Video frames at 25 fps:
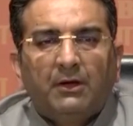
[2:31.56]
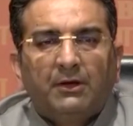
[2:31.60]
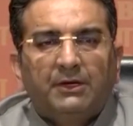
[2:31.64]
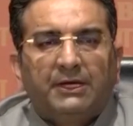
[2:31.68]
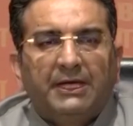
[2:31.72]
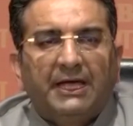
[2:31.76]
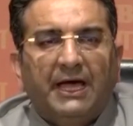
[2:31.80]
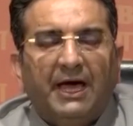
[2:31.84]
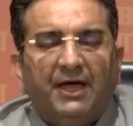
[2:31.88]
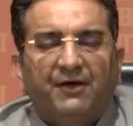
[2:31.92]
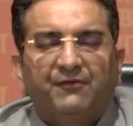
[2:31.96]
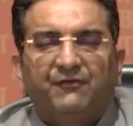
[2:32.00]

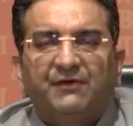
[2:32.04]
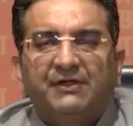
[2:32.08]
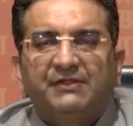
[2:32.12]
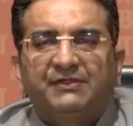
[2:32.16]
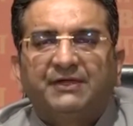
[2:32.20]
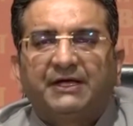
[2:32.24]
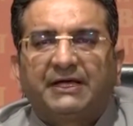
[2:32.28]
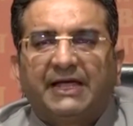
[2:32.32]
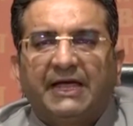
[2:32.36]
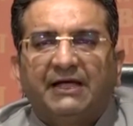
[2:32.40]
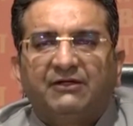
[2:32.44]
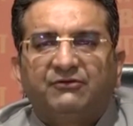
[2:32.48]
कि
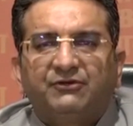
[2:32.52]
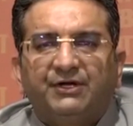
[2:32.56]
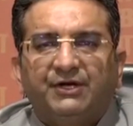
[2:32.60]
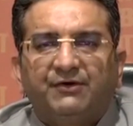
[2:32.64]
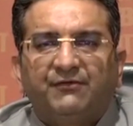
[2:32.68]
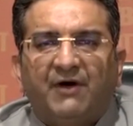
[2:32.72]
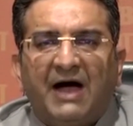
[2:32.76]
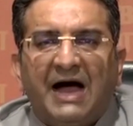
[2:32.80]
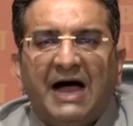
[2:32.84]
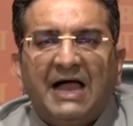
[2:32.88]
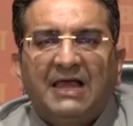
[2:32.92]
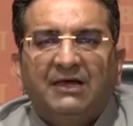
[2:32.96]
अरविंद
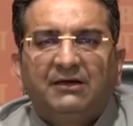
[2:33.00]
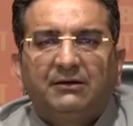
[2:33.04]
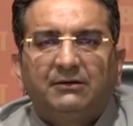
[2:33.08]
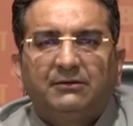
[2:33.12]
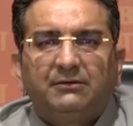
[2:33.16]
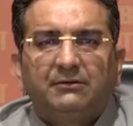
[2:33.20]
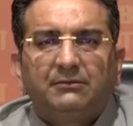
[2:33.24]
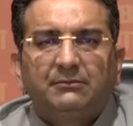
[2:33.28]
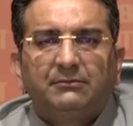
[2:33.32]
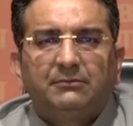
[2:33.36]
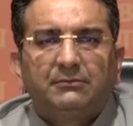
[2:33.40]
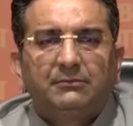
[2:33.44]
केजरीवाल
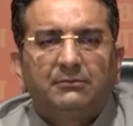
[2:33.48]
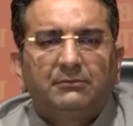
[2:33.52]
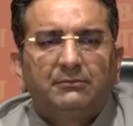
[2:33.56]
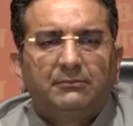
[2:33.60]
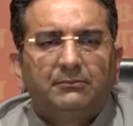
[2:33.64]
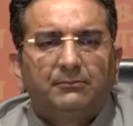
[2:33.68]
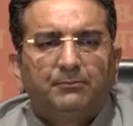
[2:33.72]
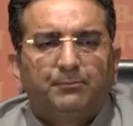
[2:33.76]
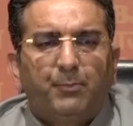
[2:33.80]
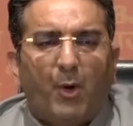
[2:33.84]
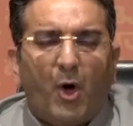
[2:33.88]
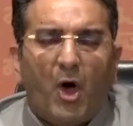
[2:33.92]

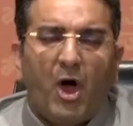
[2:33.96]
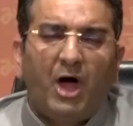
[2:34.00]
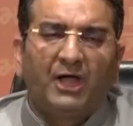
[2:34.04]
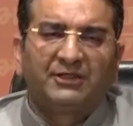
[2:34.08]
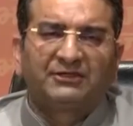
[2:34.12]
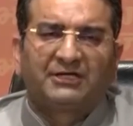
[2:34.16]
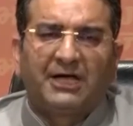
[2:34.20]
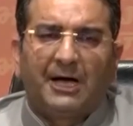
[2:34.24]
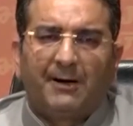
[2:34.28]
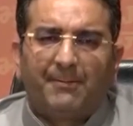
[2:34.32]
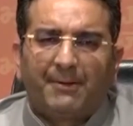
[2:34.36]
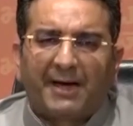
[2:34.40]

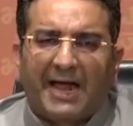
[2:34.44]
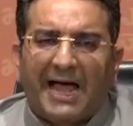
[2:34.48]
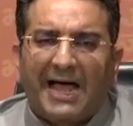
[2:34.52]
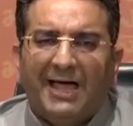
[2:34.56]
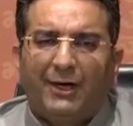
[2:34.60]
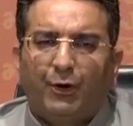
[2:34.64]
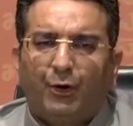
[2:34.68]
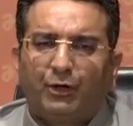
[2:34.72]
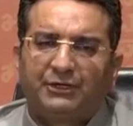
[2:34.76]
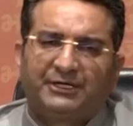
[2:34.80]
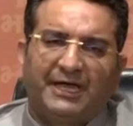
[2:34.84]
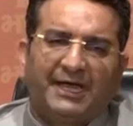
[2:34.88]
बहुत
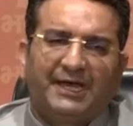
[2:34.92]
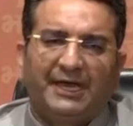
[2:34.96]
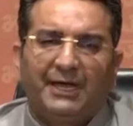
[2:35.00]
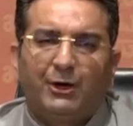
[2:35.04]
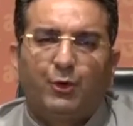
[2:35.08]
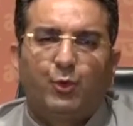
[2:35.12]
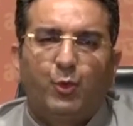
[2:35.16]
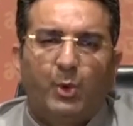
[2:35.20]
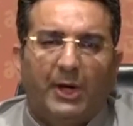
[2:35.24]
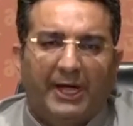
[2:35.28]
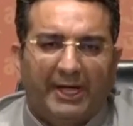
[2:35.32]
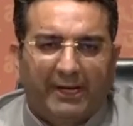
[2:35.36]
घबराए और डरे
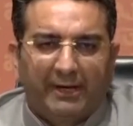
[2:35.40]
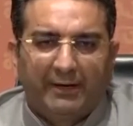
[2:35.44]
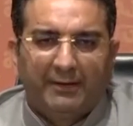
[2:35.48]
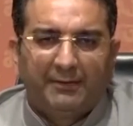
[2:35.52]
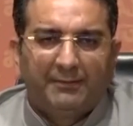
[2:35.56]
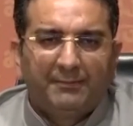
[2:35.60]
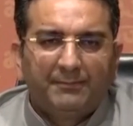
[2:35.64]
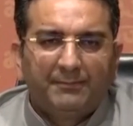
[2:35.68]
हुए हैं